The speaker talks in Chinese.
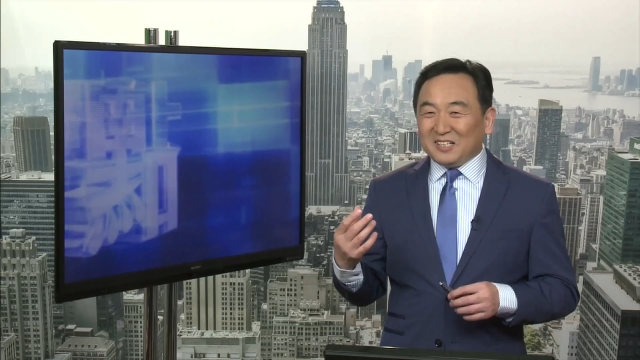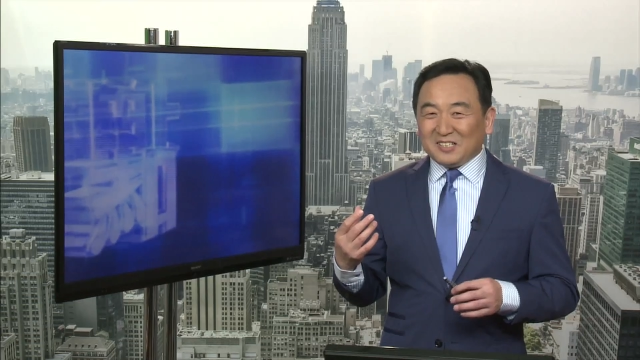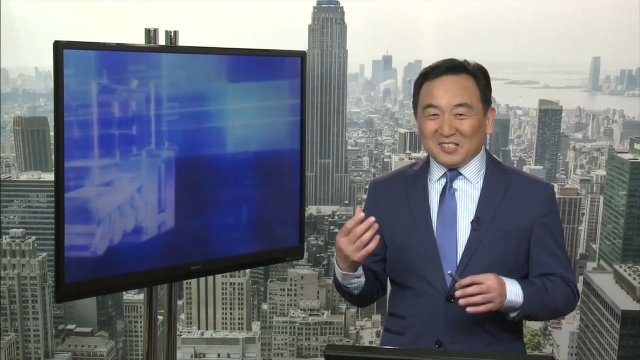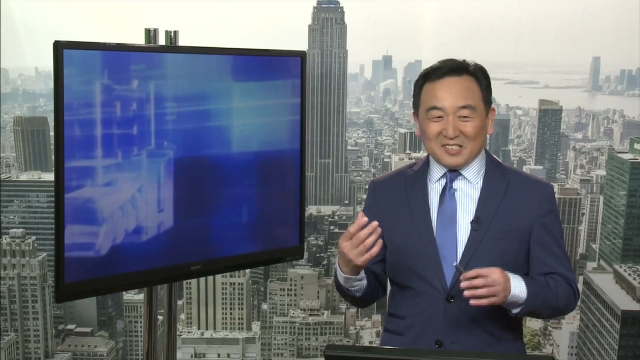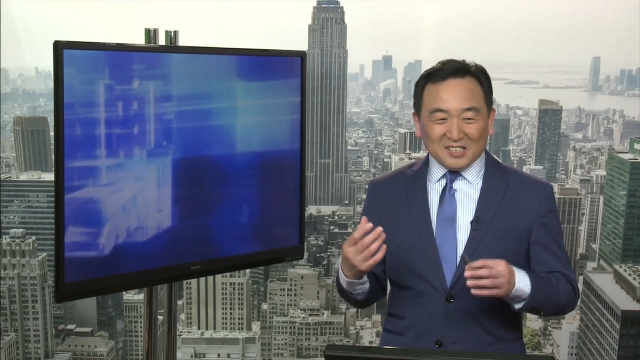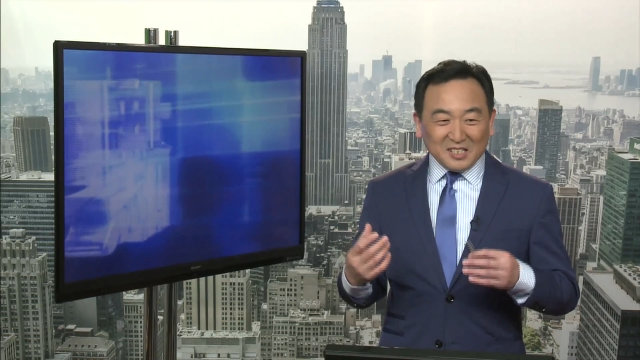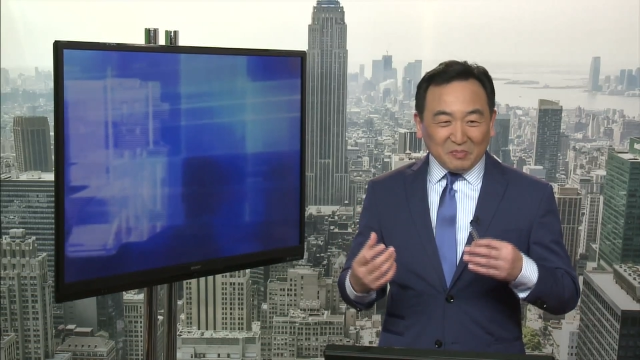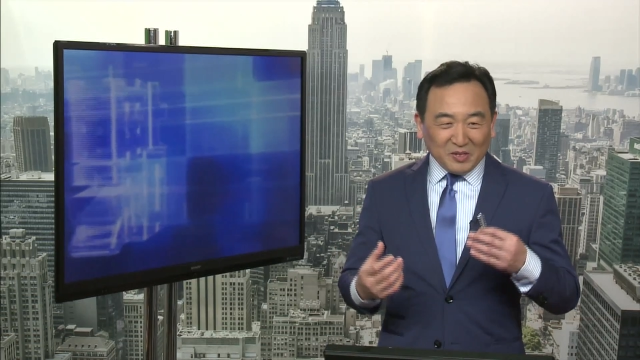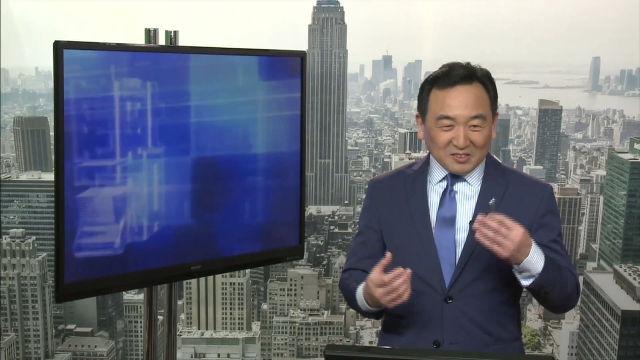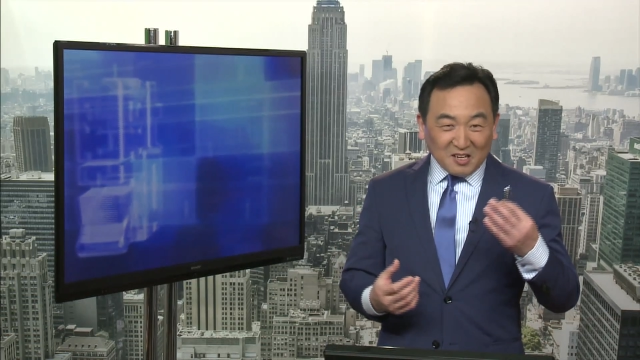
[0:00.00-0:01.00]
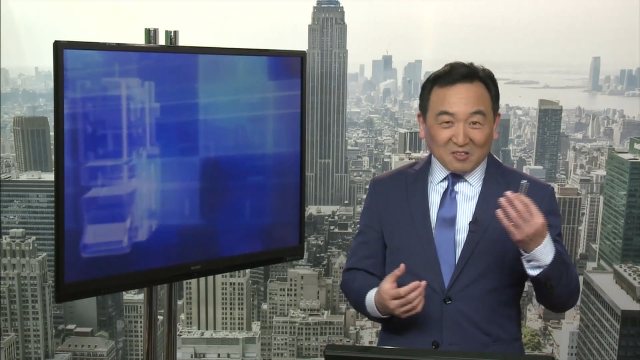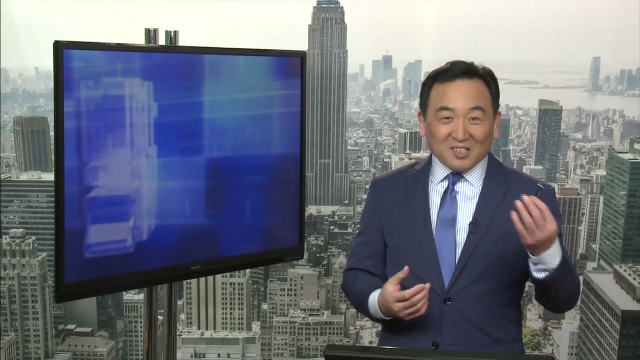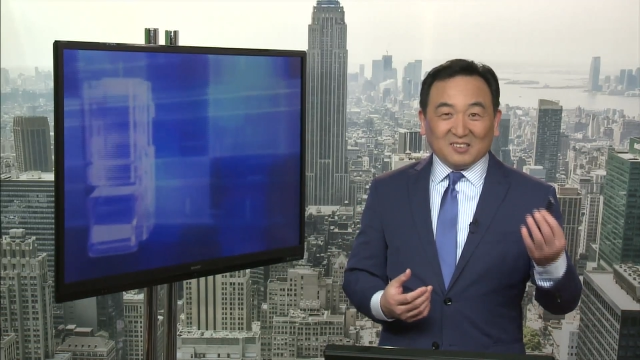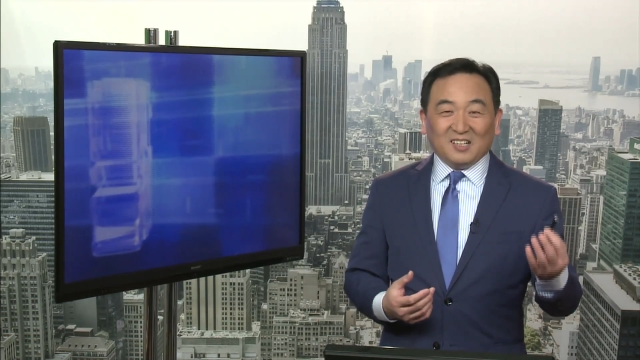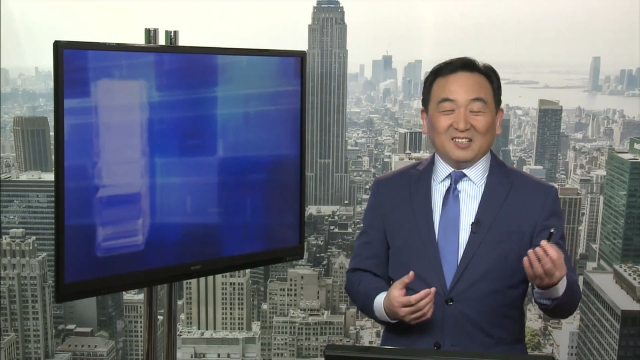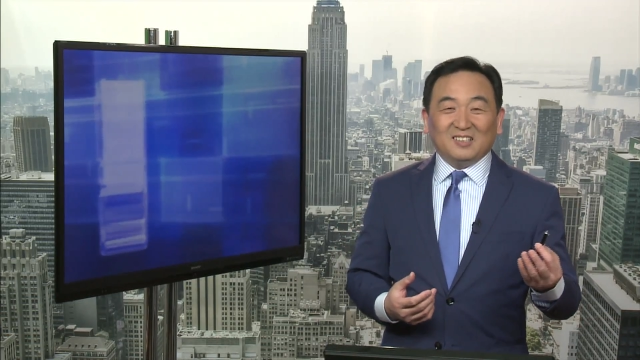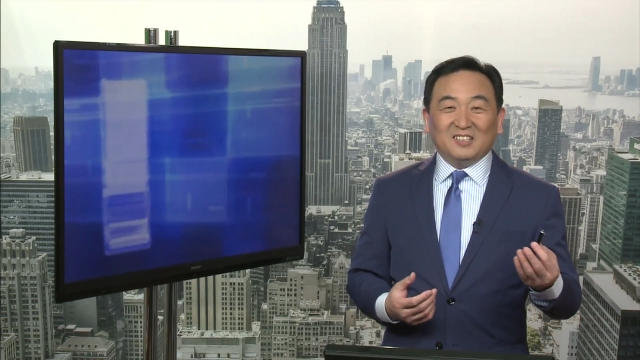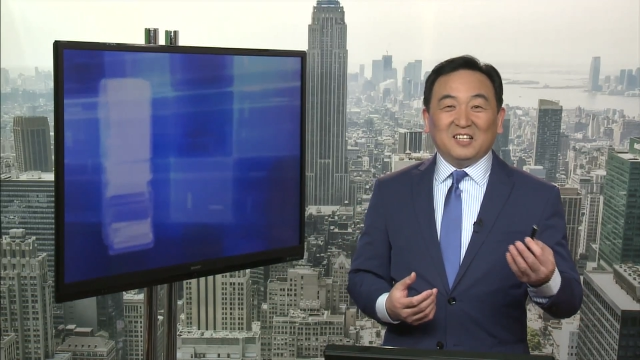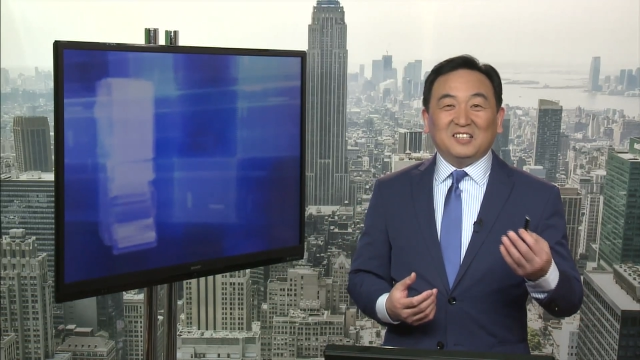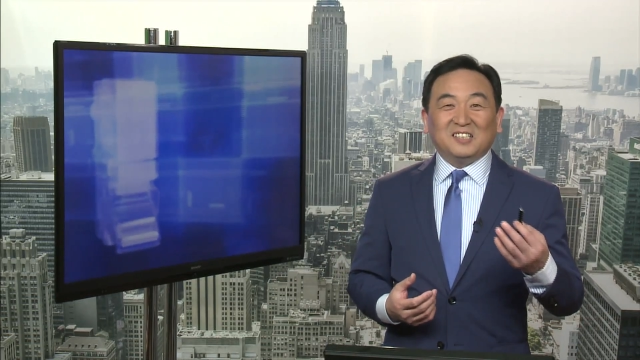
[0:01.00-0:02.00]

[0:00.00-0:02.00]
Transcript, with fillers: 是习近平造成的。你